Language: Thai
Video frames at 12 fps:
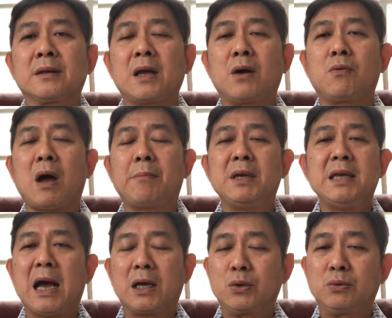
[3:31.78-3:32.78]
ความไม่อยาก
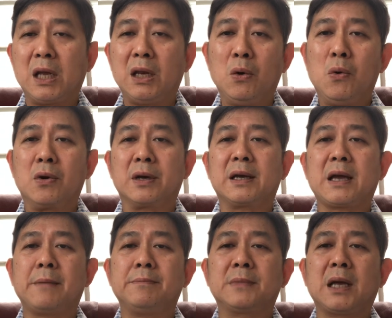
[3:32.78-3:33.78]
อยู่ในโลกนะครับ
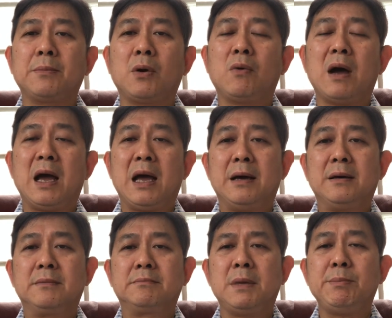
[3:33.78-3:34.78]
นะเพราะว่า
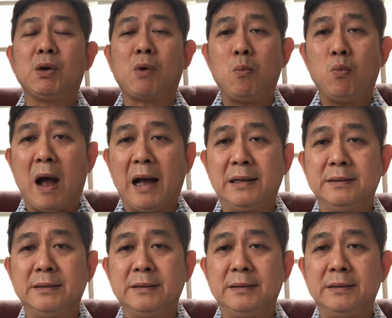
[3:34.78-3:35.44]
ไม่มีความหวัง